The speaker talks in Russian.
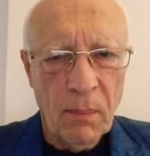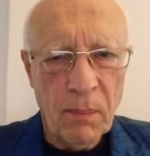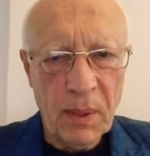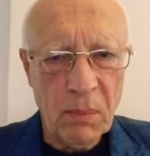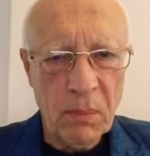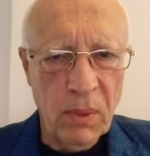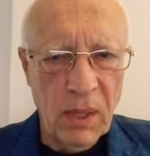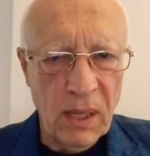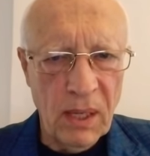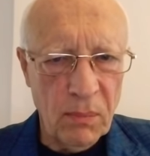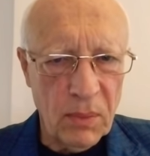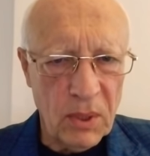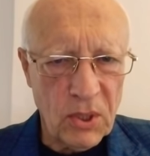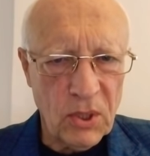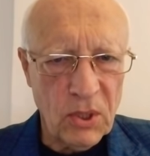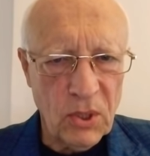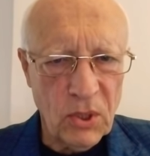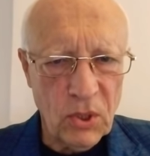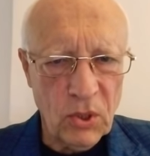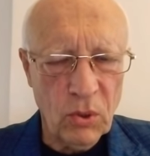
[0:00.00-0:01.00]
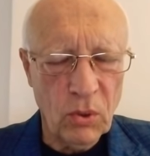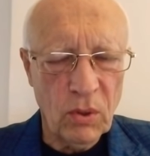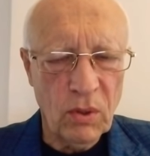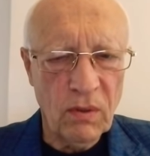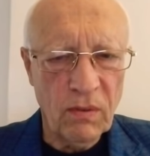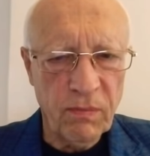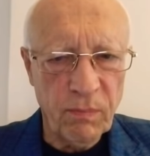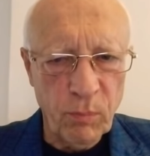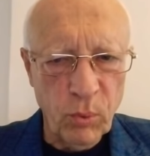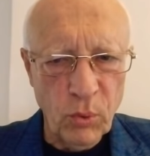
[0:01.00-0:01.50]
проблема же еще
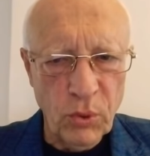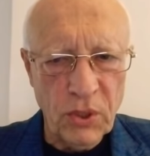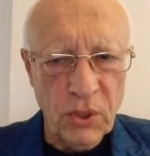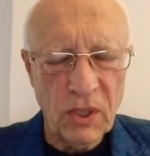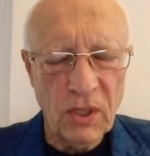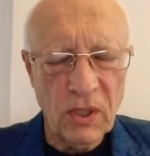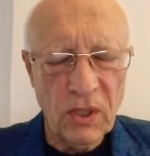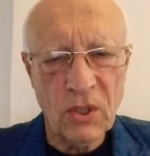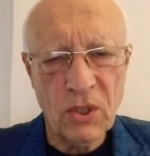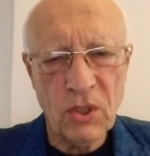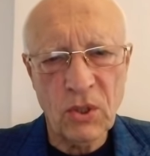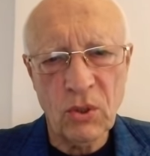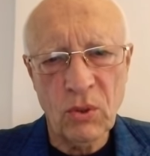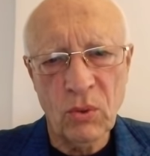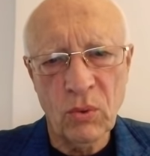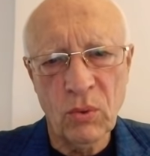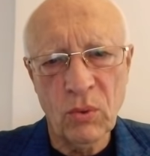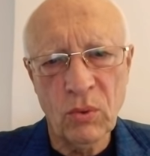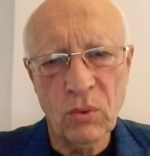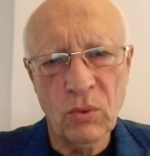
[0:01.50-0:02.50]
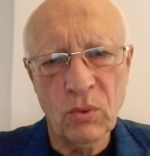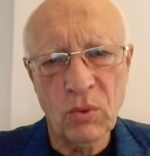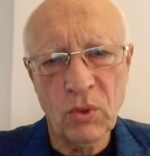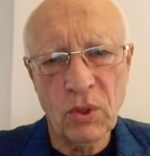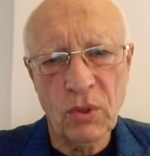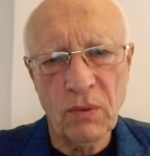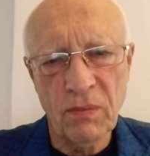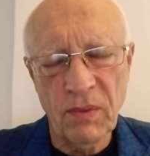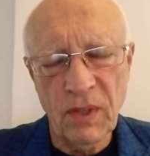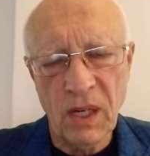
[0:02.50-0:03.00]
и в Путине, что он
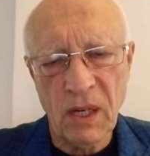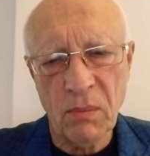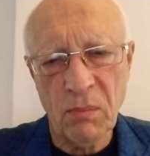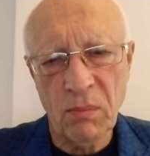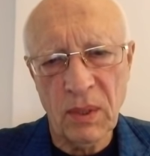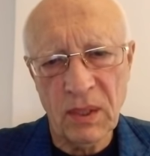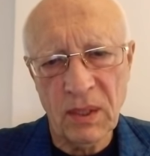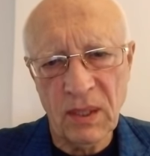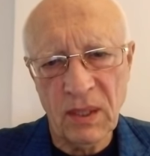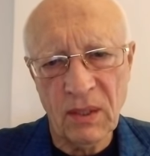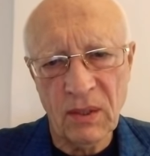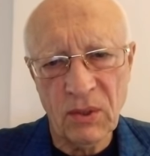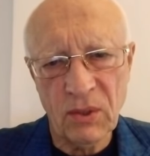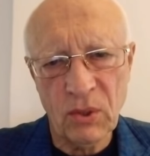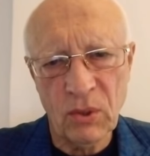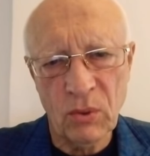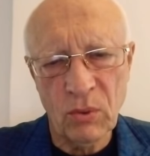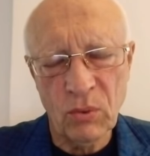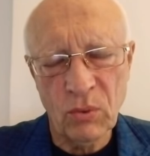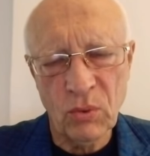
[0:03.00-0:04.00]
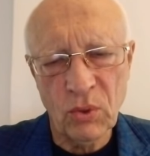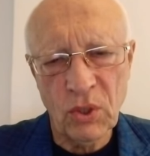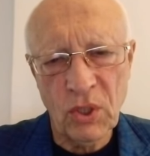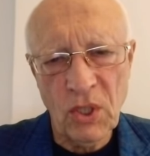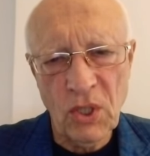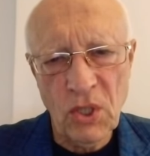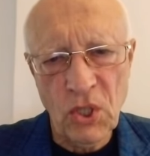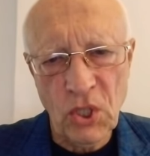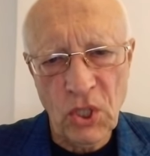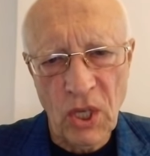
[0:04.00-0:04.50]
уже выработался, он
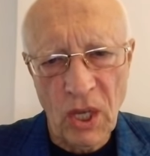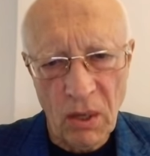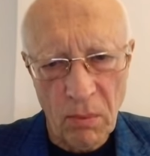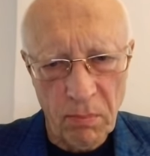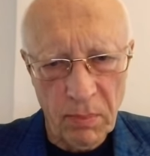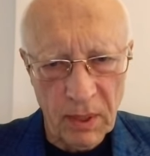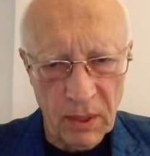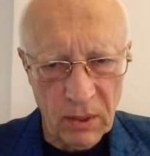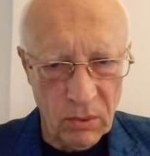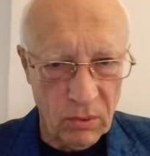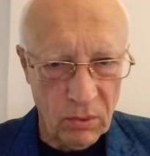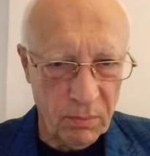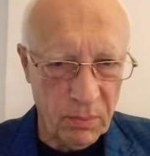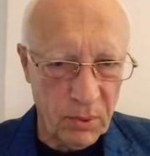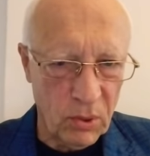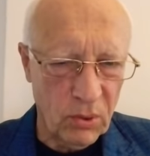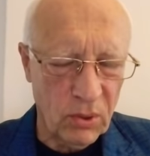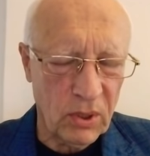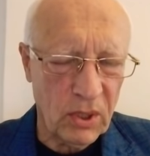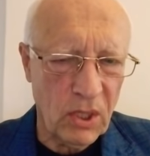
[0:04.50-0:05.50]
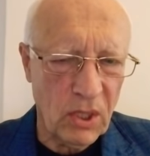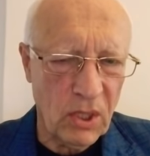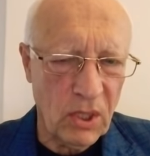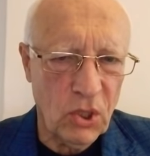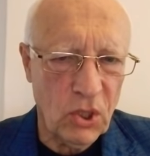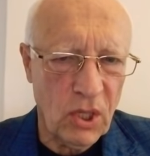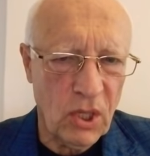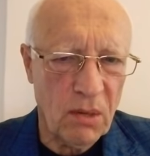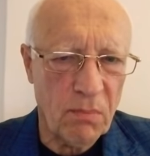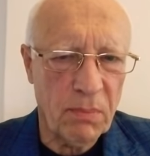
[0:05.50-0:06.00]
уже исчерпан. Он просто
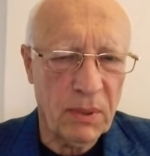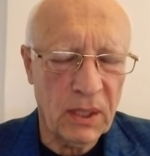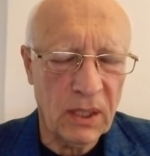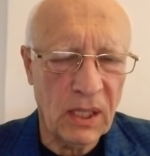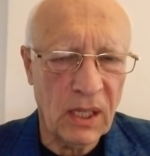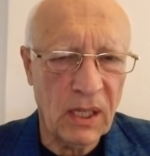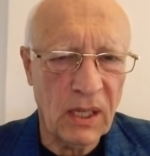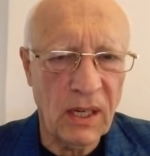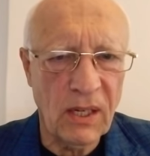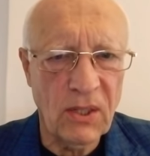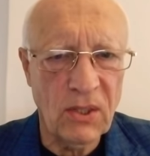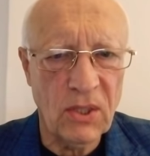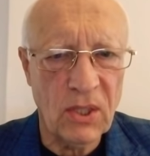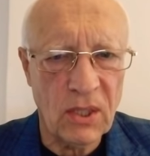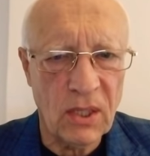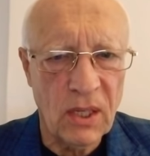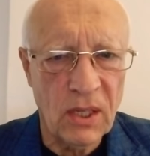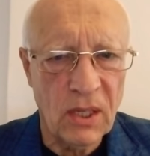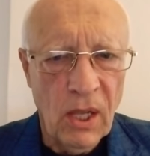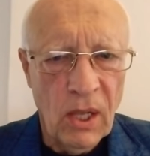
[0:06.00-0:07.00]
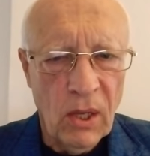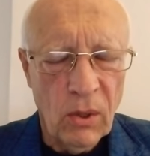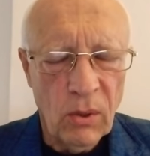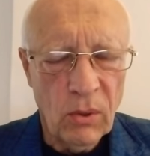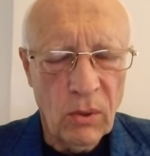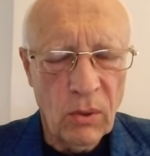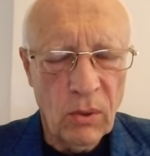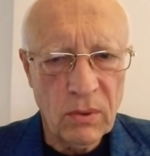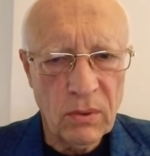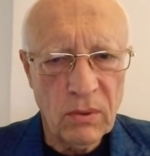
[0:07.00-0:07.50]
исчерпан как лидер.
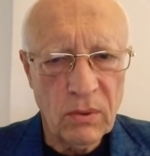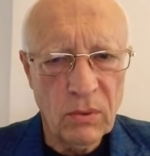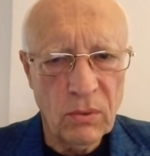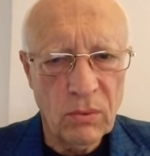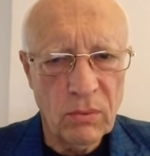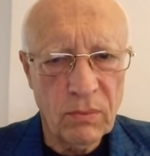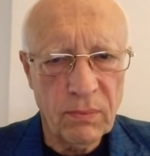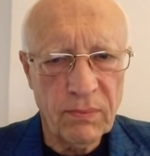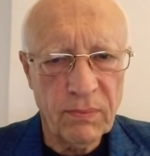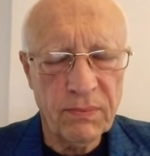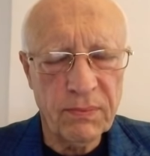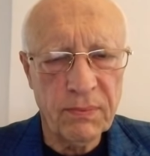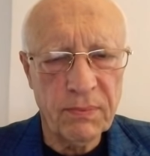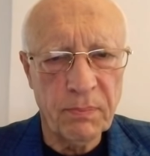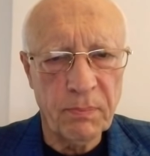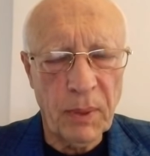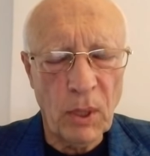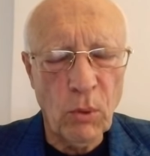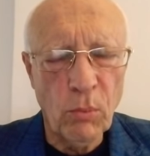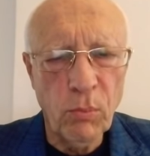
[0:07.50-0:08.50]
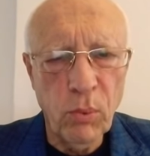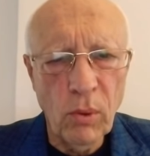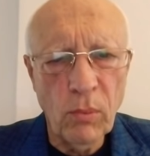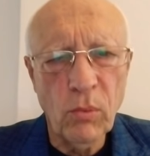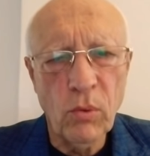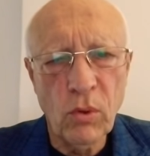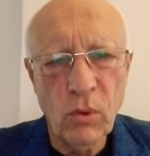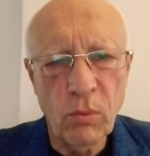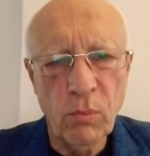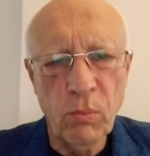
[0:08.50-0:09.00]
Он, ну,
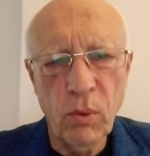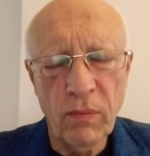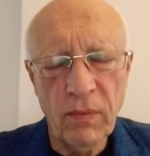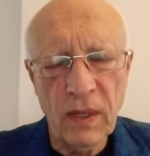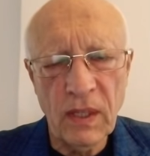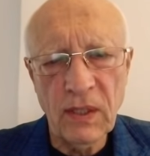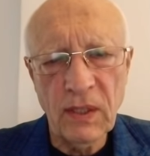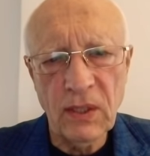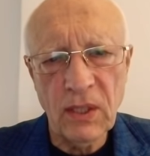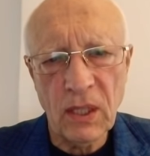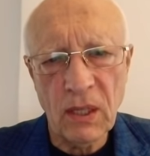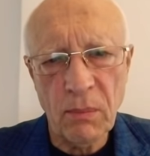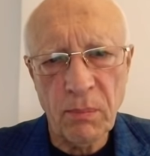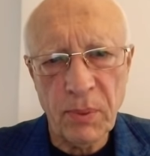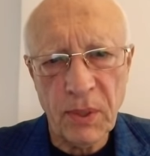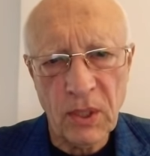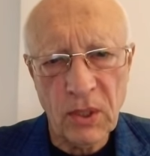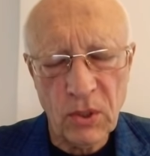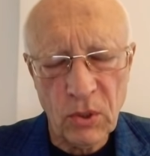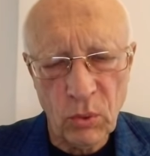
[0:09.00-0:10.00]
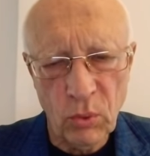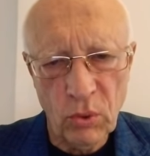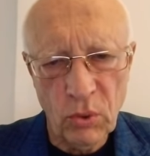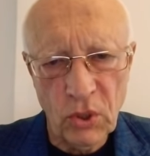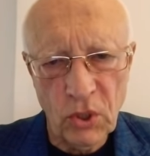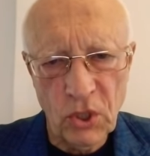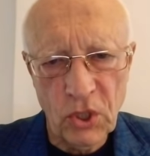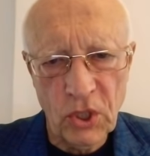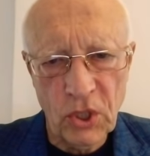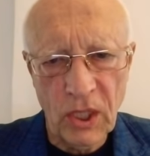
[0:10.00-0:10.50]
по-любому, любого лидера
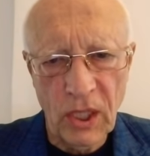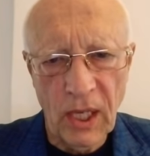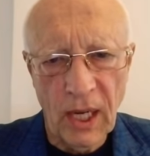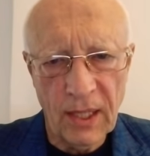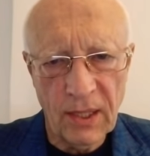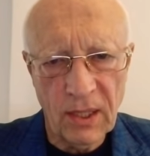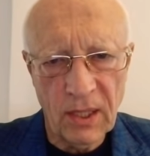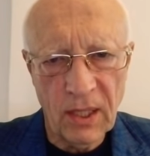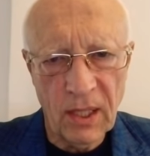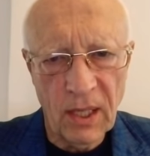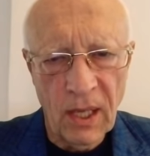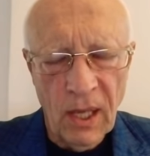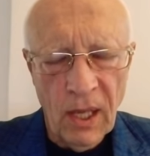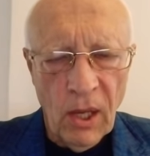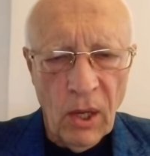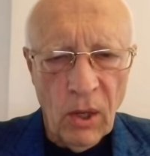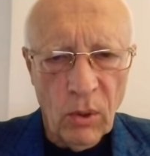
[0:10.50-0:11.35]
происходит сжигание.